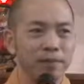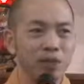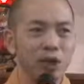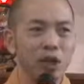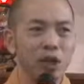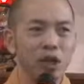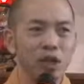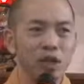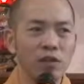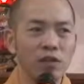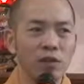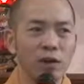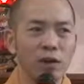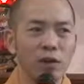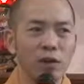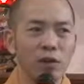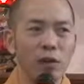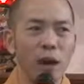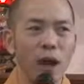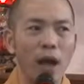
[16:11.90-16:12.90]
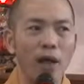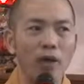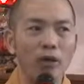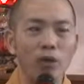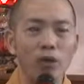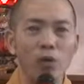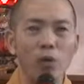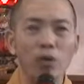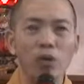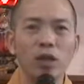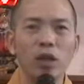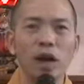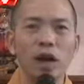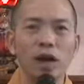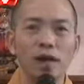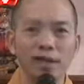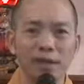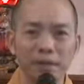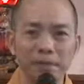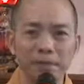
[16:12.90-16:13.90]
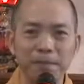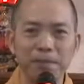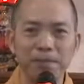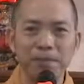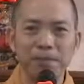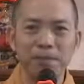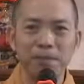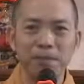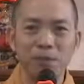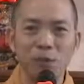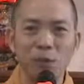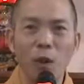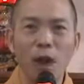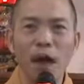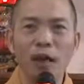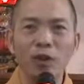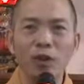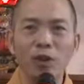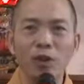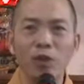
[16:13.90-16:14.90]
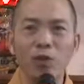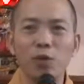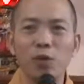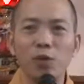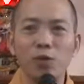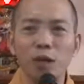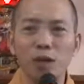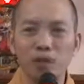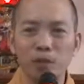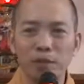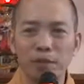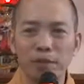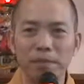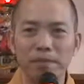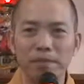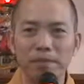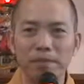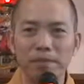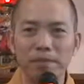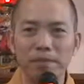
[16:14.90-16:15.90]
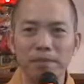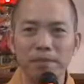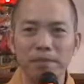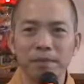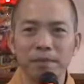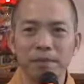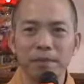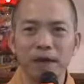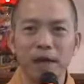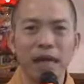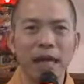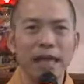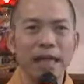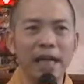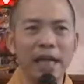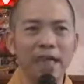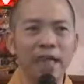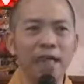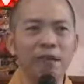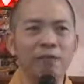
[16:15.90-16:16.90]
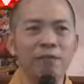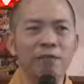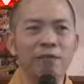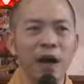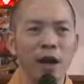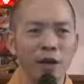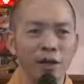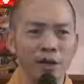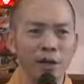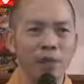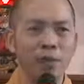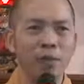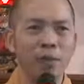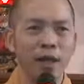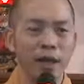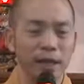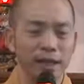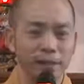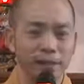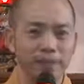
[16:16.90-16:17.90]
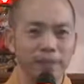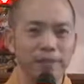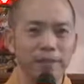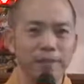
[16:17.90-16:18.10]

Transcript: Nói như vậy quan cho cuộc đời lắm, quan cho cuộc sống lắm. Và ngay cả Đức Phật cũng vậy.